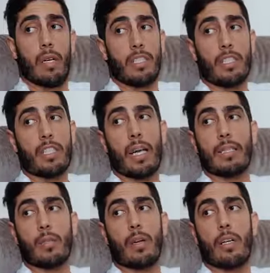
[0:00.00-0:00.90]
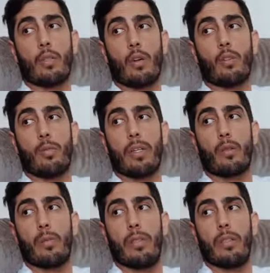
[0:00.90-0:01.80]
A gente casa num cartório de
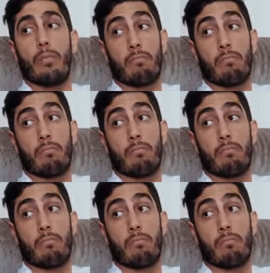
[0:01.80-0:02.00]
Ubatuba.